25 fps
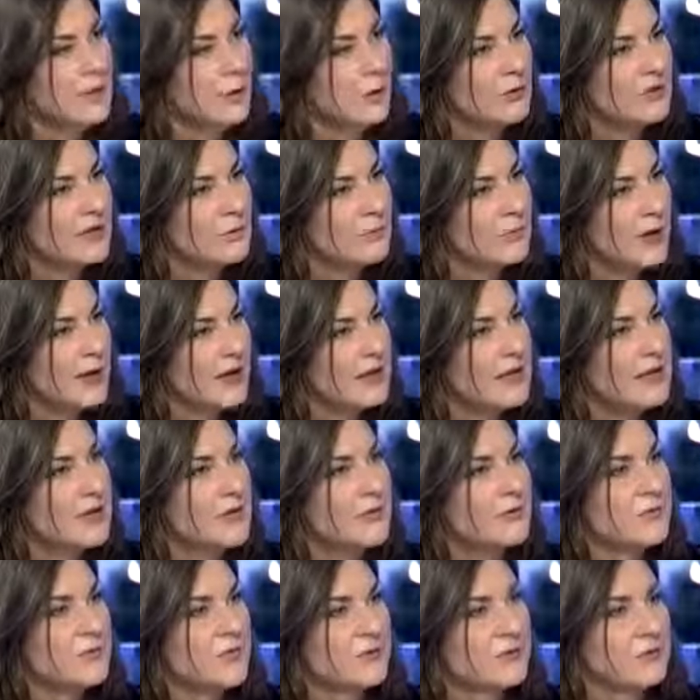On a parlé
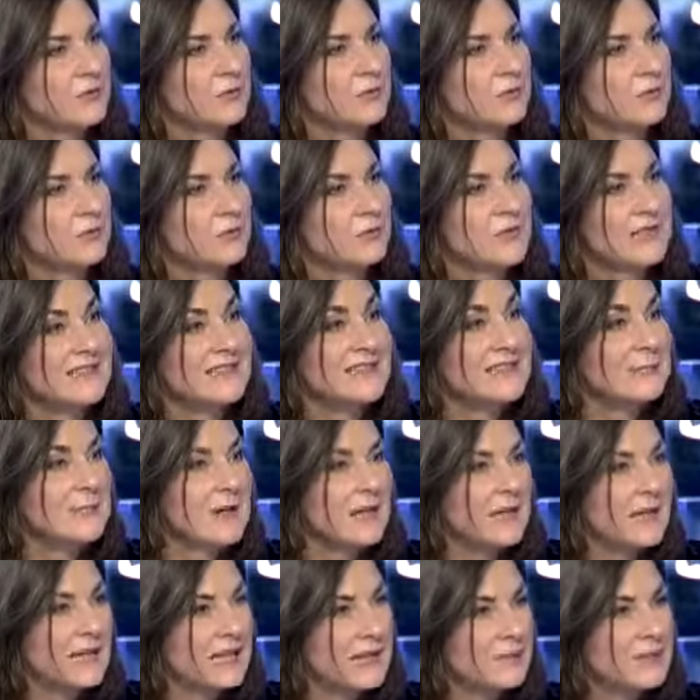en fait donc de la
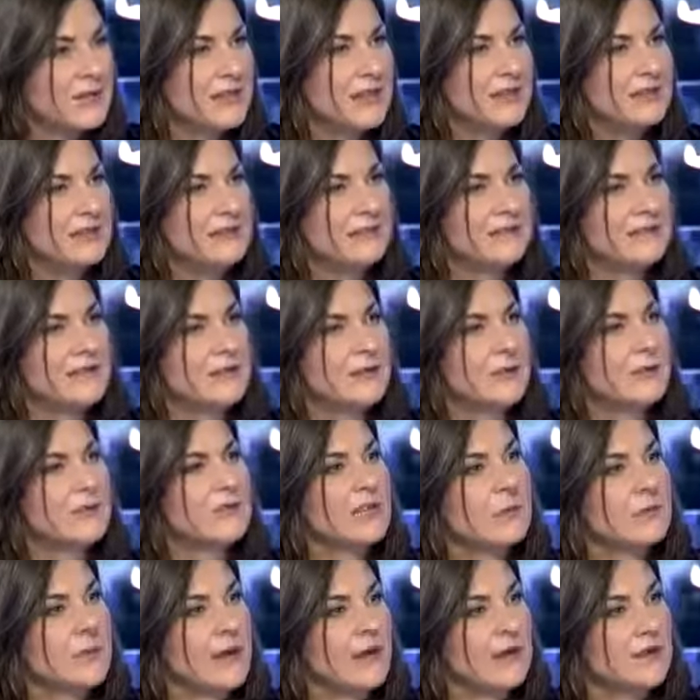cybercriminalité,
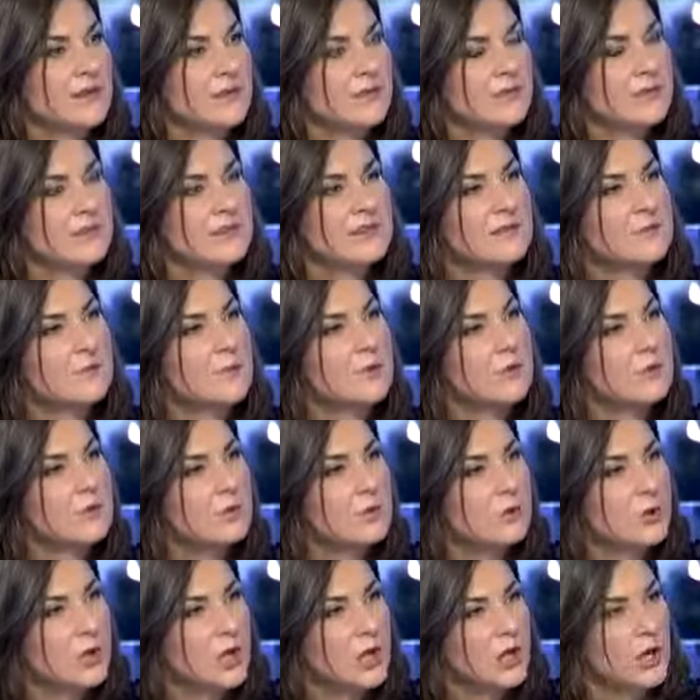on a parlé effectivement
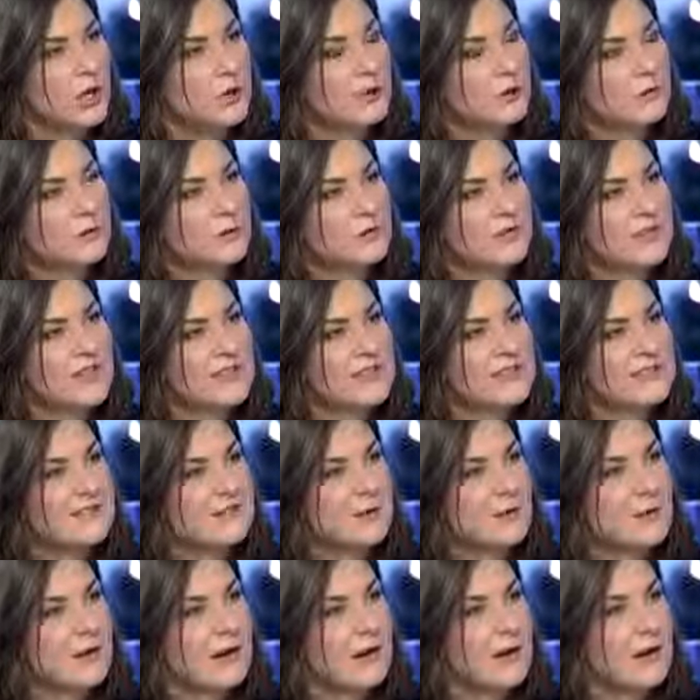de, tous ces
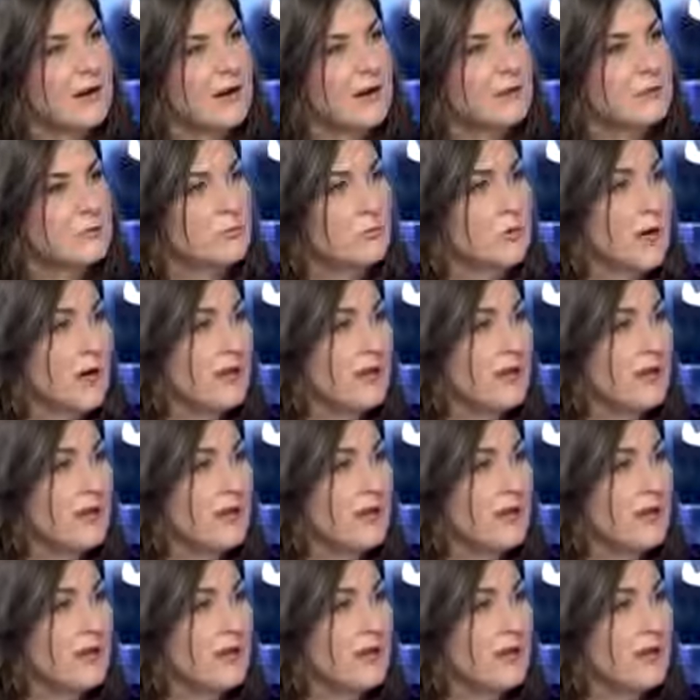risques-là.